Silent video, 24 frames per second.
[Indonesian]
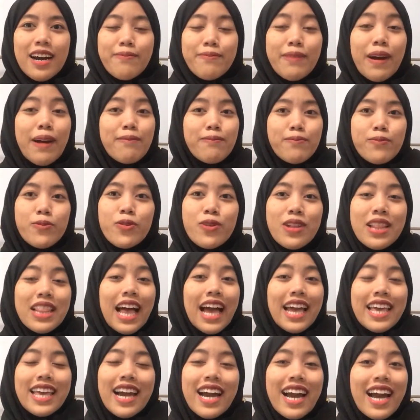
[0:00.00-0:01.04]
mampu
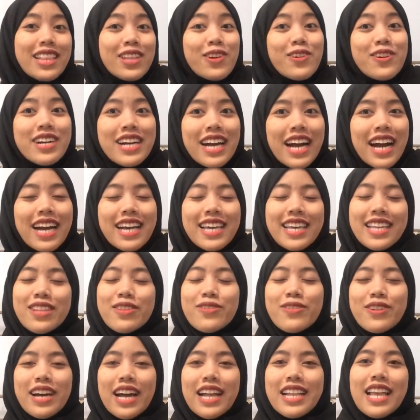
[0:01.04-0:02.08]
layak atau enggak
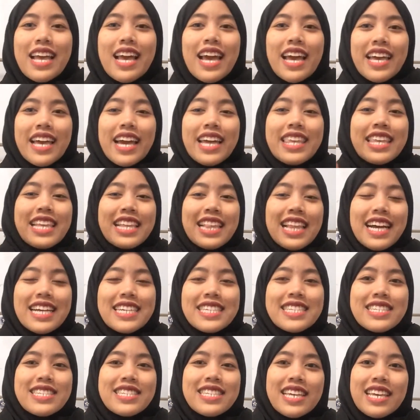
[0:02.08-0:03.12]
gitu kan yang
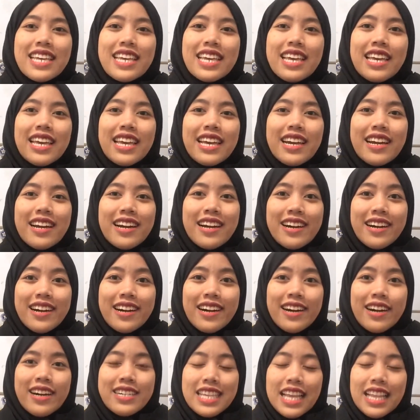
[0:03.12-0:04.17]
jelas si
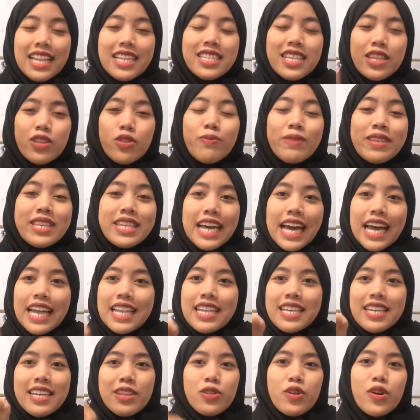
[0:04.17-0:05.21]
uh, sales itu
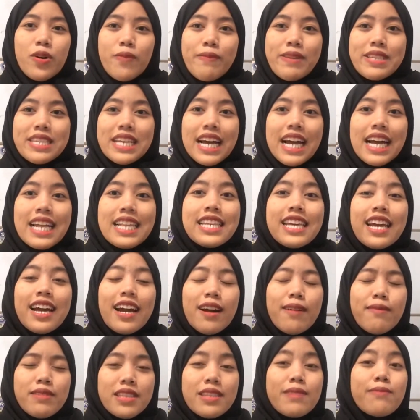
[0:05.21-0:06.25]
mencari gitu misalkan dia
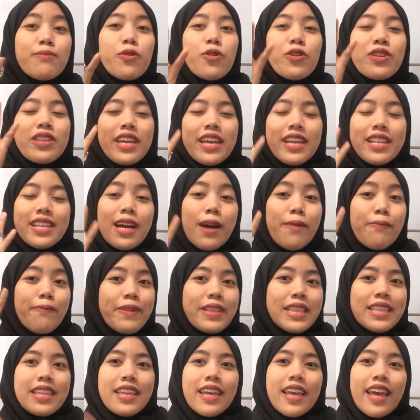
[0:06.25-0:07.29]
nemu nih
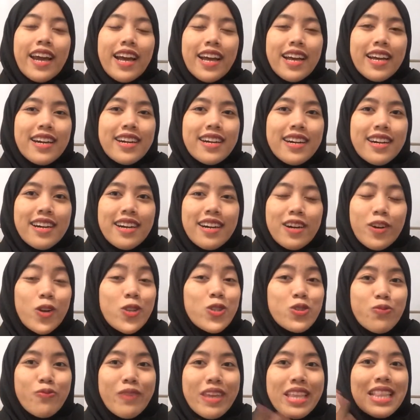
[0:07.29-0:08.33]
dapet nih uh,
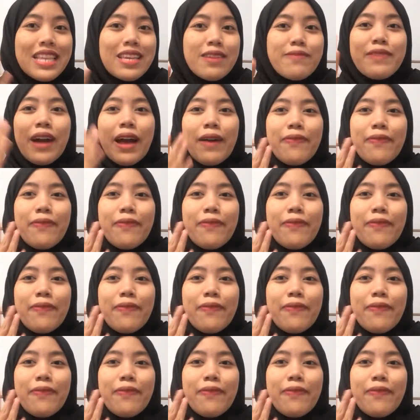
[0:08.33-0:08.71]
konsumen 5